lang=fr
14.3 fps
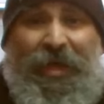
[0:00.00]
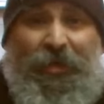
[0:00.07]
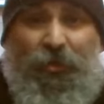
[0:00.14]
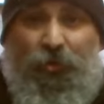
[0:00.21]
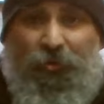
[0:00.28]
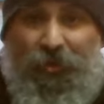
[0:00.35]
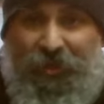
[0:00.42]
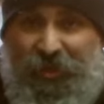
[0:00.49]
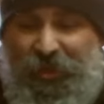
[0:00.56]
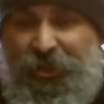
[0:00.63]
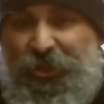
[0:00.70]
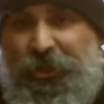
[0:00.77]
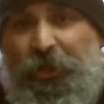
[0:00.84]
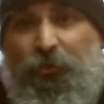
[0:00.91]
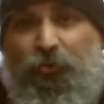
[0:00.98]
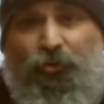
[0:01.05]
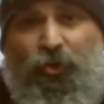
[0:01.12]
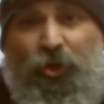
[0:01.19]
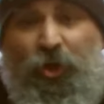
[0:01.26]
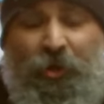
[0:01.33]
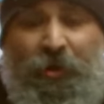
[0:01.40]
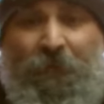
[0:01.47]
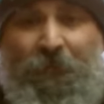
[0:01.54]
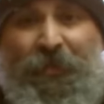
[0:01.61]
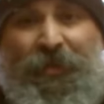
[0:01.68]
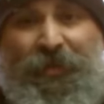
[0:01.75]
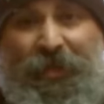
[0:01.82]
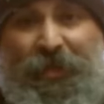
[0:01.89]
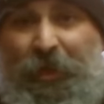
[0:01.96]
elle se déchire toute seule.
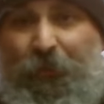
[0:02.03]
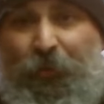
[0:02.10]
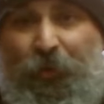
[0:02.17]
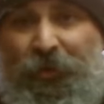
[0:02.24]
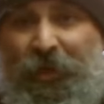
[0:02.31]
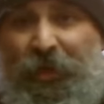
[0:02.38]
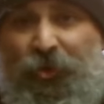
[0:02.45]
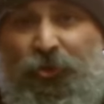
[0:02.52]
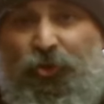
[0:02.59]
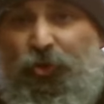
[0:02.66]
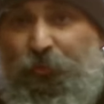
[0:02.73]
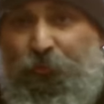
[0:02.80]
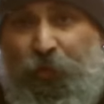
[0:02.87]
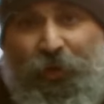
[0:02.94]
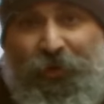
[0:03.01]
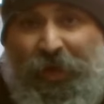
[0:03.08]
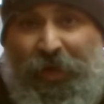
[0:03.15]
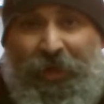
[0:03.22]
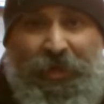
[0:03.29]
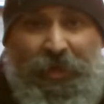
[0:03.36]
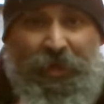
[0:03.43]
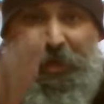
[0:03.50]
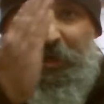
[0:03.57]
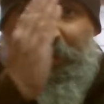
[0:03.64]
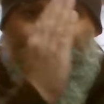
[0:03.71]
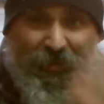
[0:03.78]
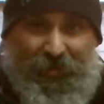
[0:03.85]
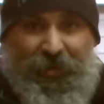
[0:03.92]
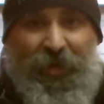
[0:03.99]
Cette capote, elle est juste bonne à aller
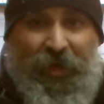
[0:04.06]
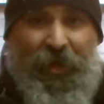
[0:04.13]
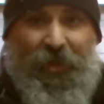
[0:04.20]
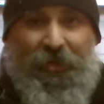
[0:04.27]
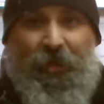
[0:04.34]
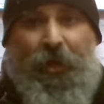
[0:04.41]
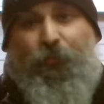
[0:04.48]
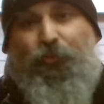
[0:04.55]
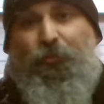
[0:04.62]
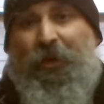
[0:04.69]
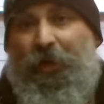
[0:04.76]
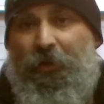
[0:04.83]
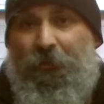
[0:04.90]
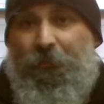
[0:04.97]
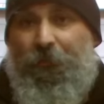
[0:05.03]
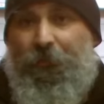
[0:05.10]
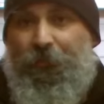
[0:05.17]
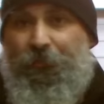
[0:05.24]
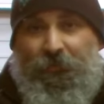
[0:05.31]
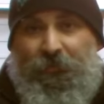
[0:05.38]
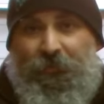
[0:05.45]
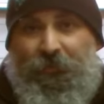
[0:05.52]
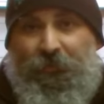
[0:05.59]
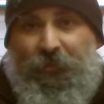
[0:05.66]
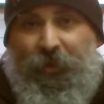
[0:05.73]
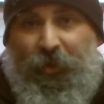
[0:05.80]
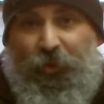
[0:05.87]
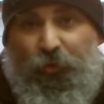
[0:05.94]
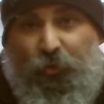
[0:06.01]
direct à la poubelle.
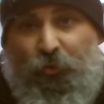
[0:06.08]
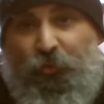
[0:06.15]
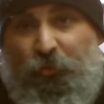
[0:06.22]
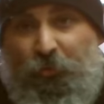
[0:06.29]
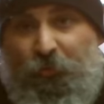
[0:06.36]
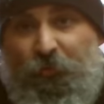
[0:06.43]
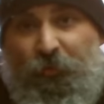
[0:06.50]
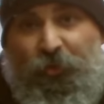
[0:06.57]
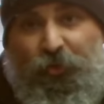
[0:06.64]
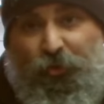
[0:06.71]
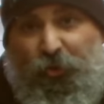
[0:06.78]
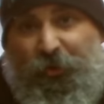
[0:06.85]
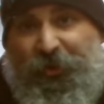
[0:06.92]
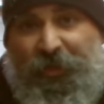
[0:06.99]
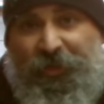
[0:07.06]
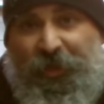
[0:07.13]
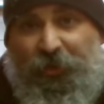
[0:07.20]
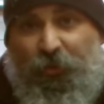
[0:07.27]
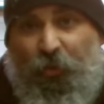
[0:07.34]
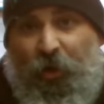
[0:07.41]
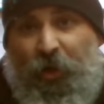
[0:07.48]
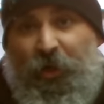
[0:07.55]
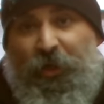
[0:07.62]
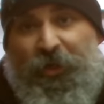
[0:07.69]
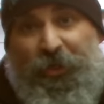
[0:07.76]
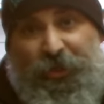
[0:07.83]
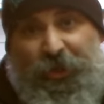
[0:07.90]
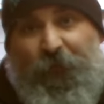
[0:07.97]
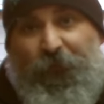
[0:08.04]
Donc, sur cette Z3,
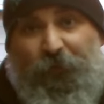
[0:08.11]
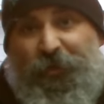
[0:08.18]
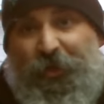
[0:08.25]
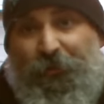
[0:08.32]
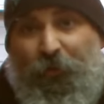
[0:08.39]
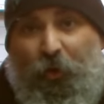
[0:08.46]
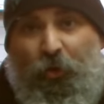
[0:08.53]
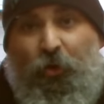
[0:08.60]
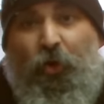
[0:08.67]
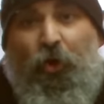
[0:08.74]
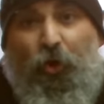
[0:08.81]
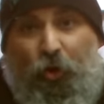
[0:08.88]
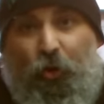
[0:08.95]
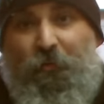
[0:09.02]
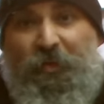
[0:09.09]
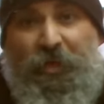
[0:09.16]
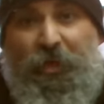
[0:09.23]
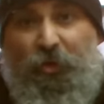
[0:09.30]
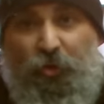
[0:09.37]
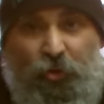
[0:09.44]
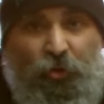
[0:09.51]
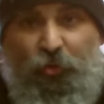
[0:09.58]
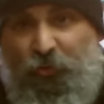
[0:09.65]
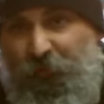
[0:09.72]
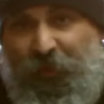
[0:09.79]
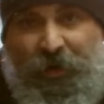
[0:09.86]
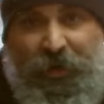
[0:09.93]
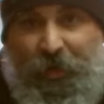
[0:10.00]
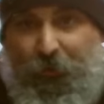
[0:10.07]
j'ai forcément remis une
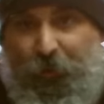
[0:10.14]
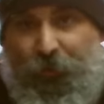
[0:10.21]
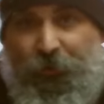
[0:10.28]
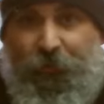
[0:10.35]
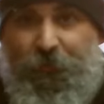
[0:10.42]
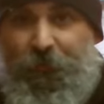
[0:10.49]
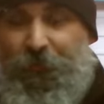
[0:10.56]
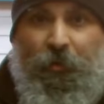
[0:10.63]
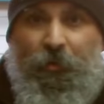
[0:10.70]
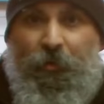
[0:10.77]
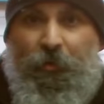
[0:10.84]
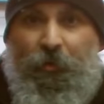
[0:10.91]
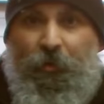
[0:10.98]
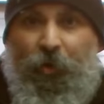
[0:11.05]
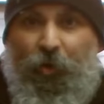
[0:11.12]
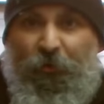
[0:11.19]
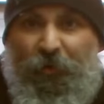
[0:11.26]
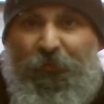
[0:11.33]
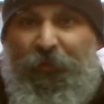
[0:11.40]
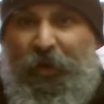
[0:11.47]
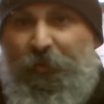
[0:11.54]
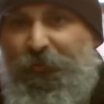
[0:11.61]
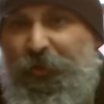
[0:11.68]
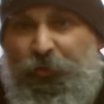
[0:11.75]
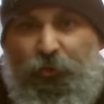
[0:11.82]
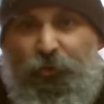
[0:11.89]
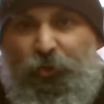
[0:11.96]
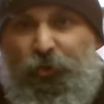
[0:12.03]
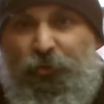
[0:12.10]
nouvelle capote. On va faire un petit
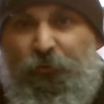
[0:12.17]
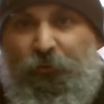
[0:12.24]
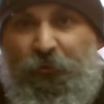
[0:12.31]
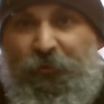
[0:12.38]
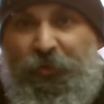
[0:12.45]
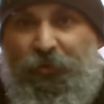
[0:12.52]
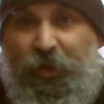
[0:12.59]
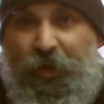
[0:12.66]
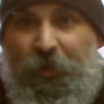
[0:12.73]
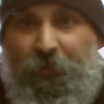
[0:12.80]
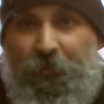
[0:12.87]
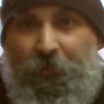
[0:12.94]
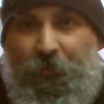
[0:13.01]
tour de ce nouveau visuel.